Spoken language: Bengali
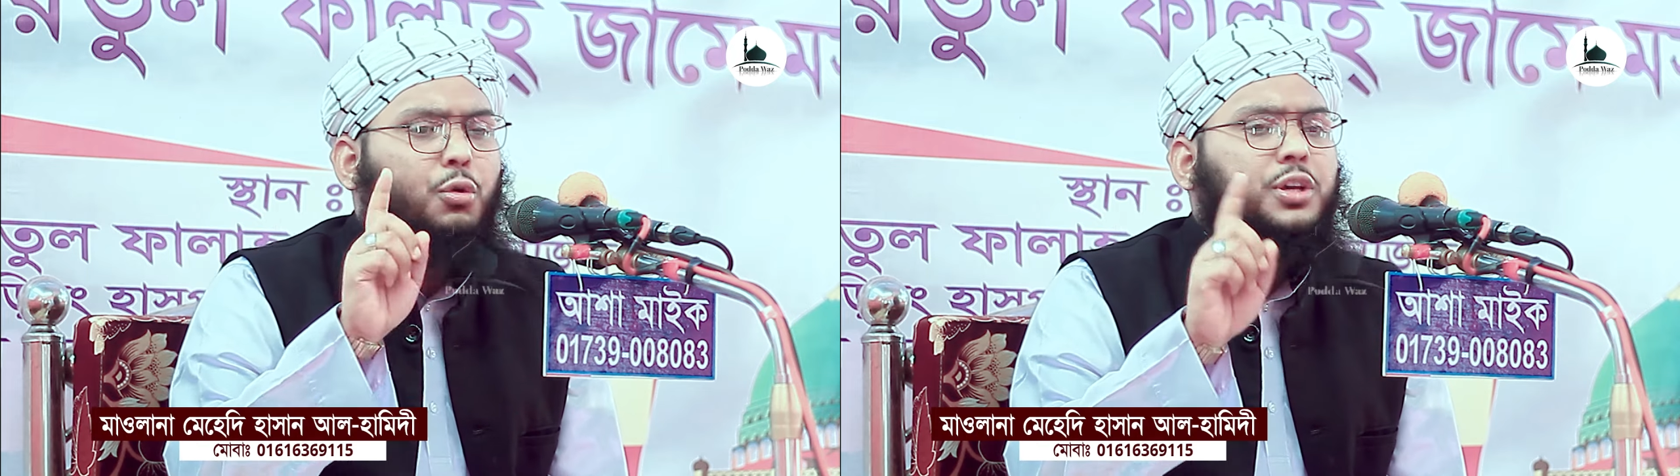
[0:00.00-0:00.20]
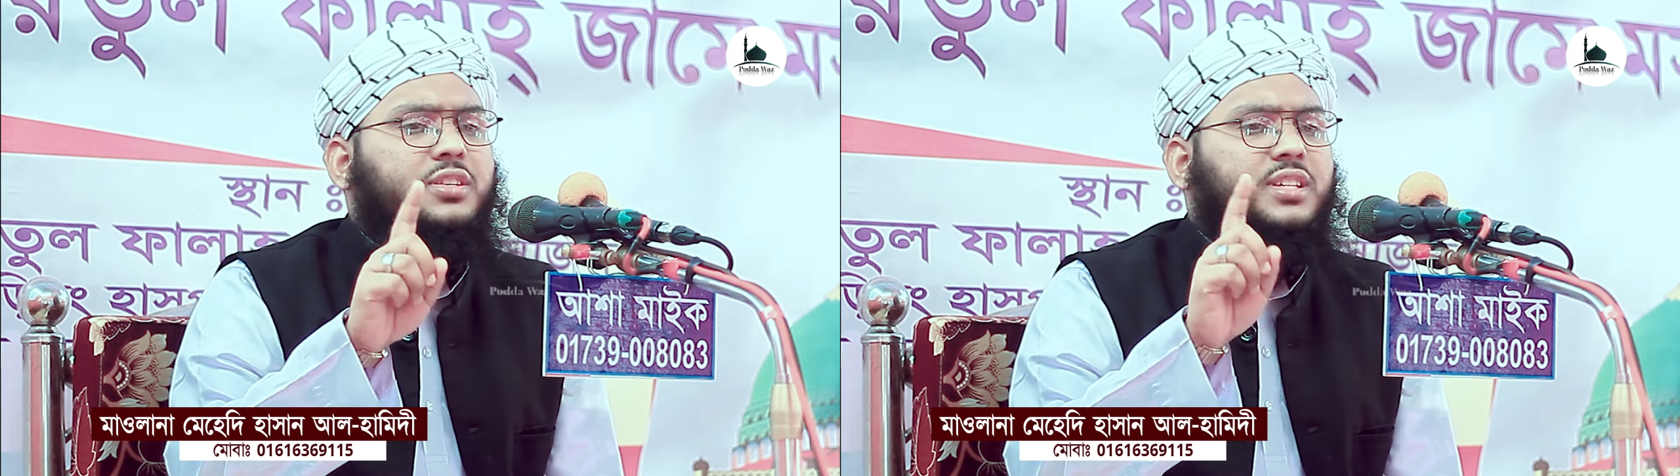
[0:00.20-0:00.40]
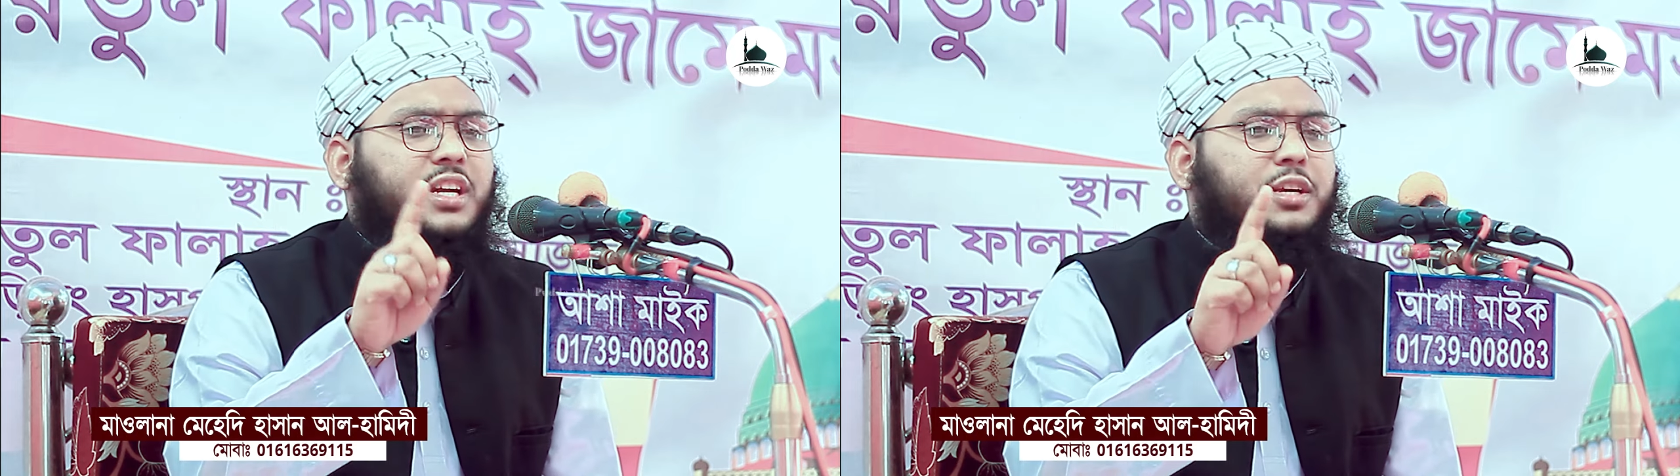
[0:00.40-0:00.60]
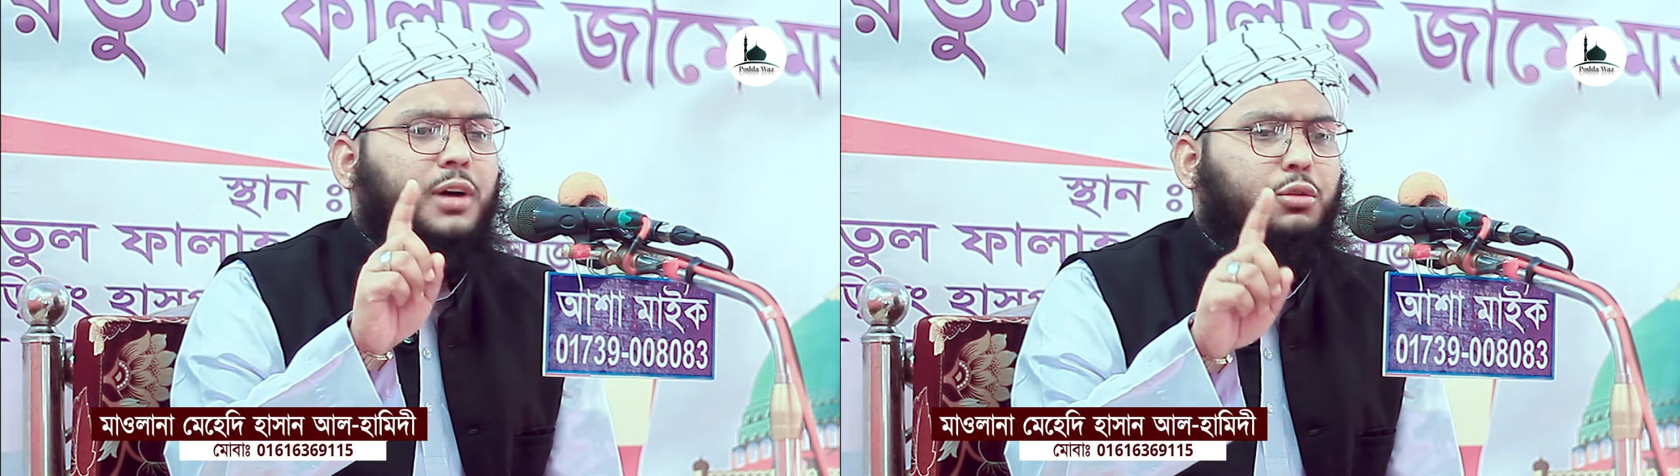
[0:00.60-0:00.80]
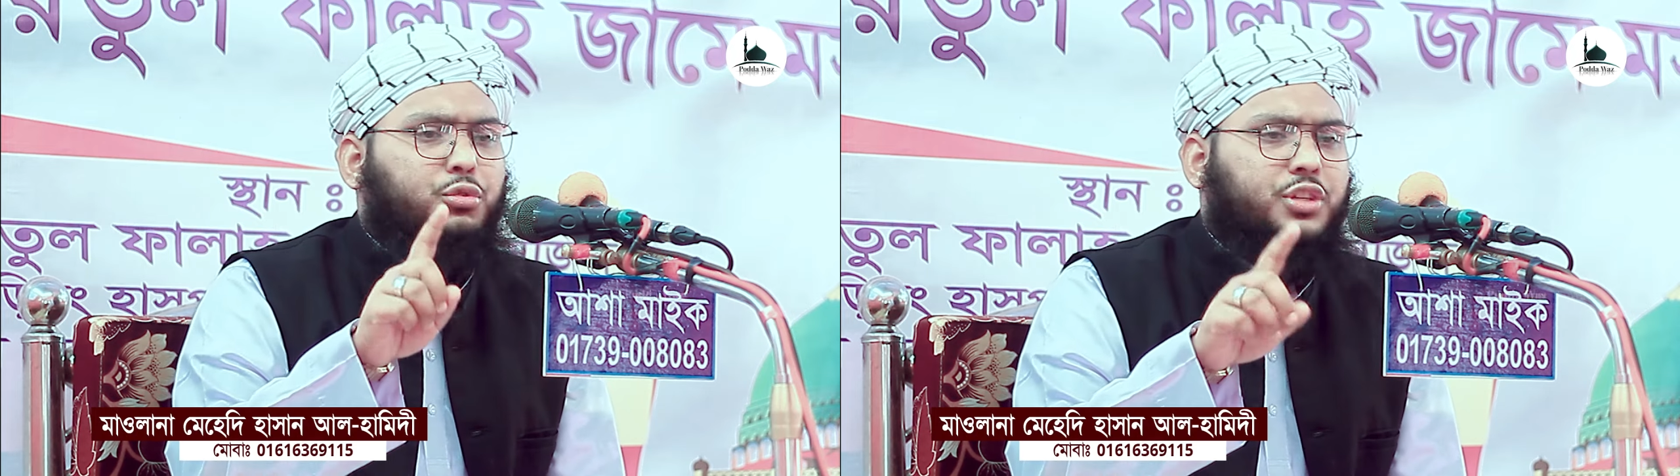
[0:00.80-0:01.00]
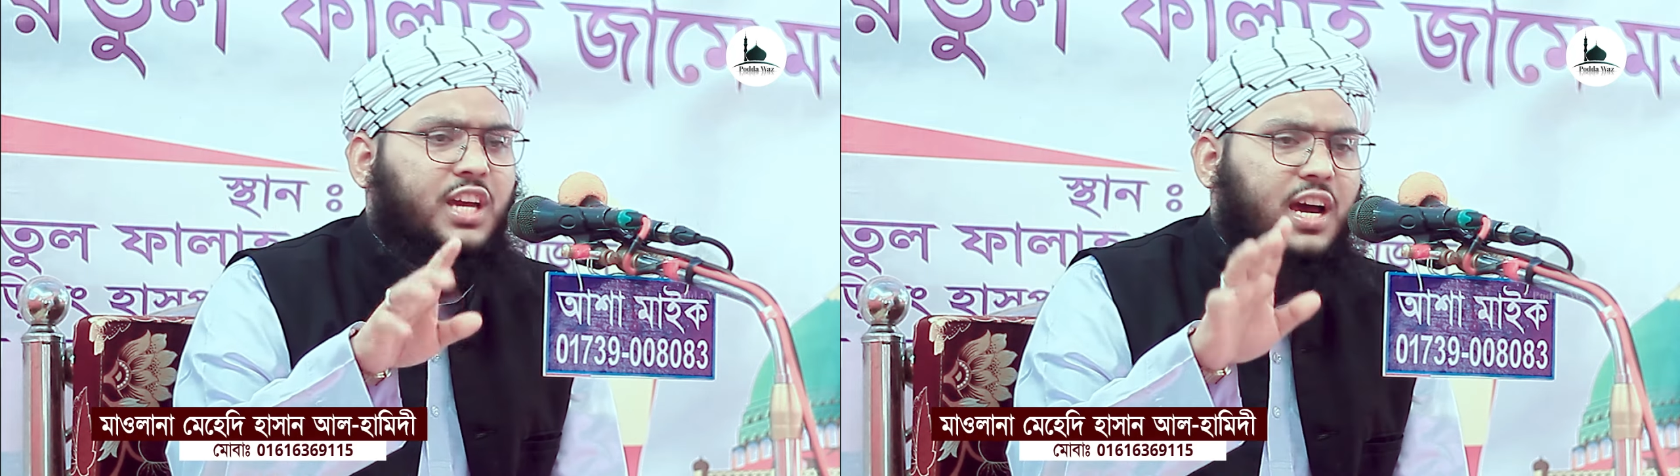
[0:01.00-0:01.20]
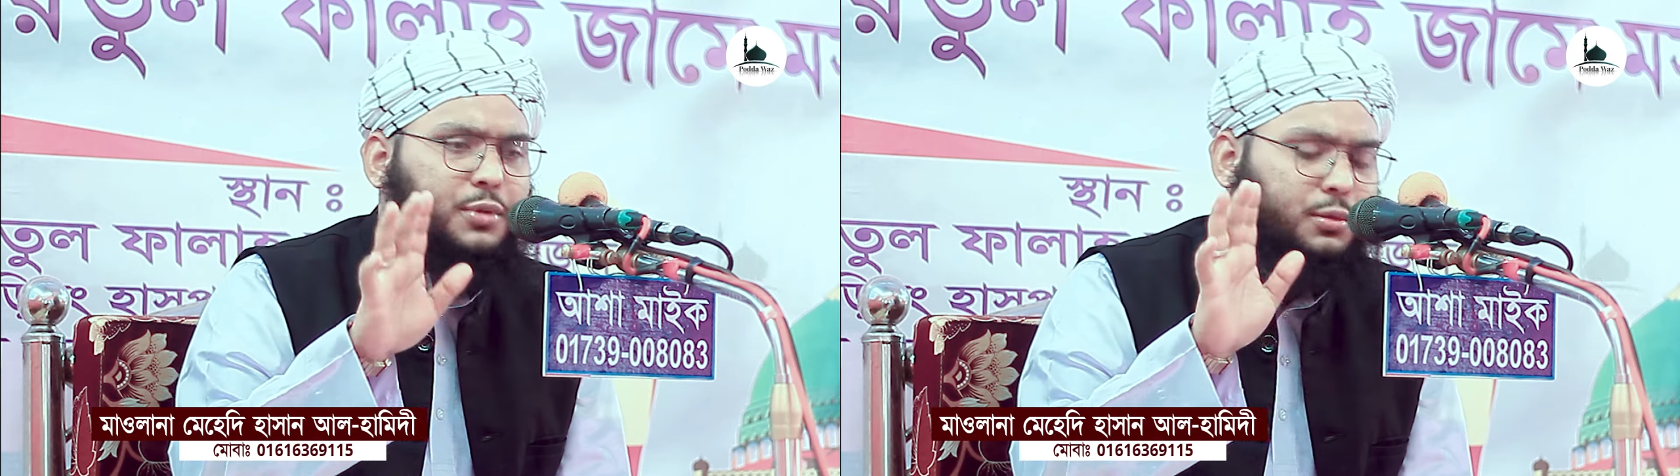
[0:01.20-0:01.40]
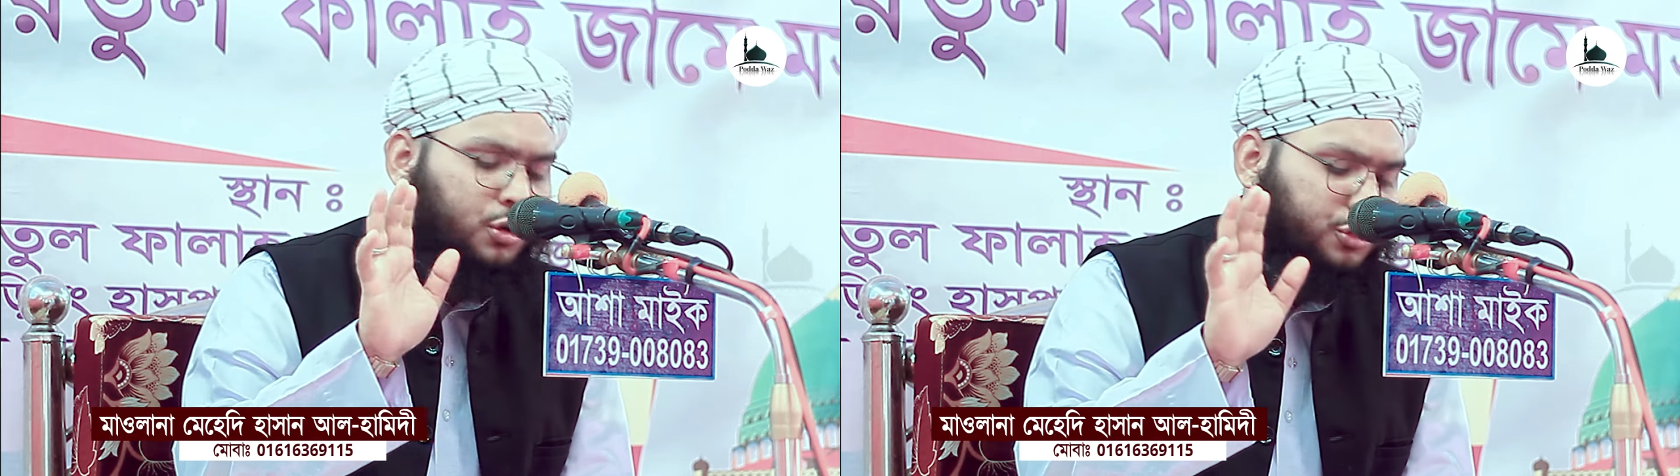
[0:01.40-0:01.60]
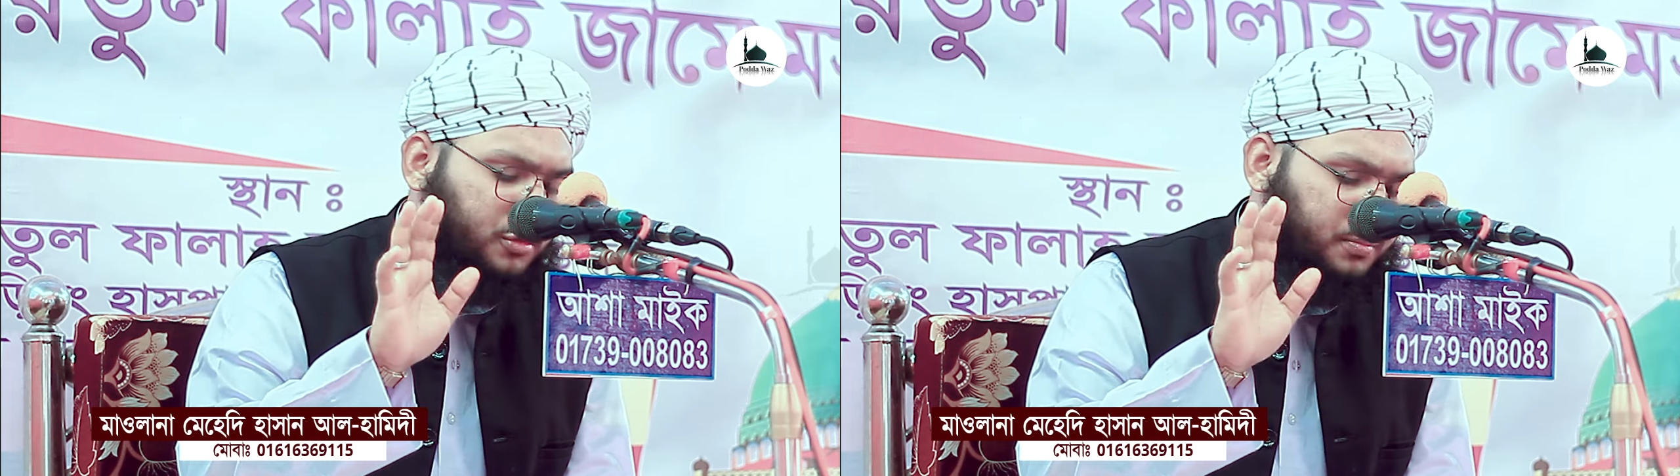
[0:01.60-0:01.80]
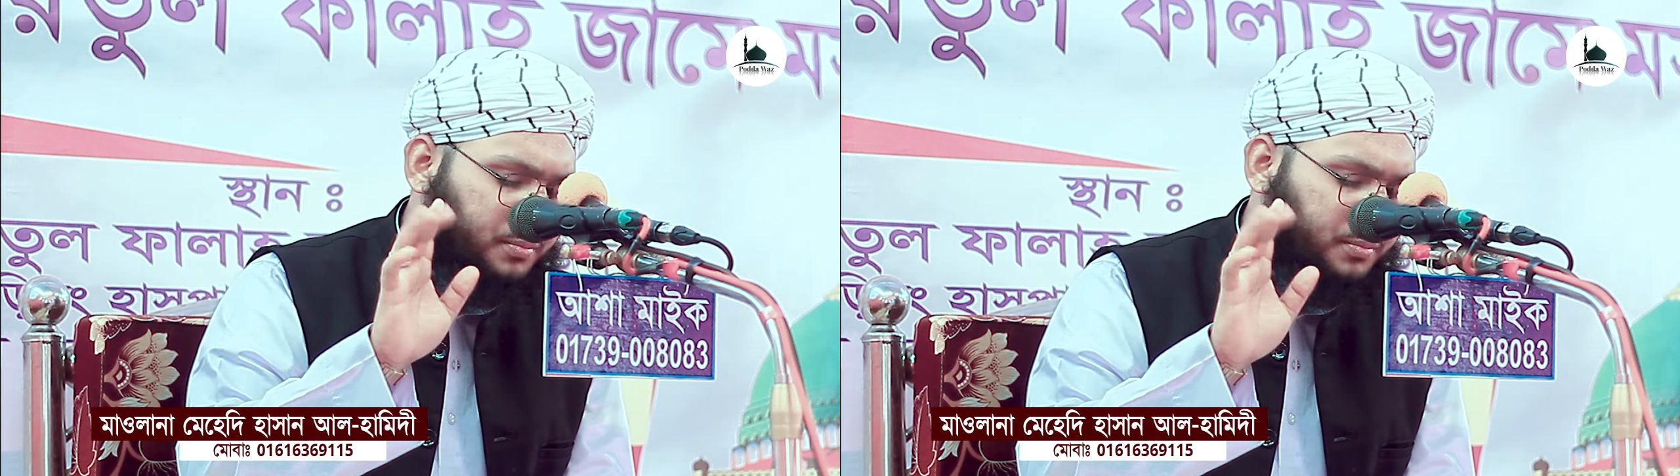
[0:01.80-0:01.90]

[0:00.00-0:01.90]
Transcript: ওই শ্রেণী মানুষকে আমি বসক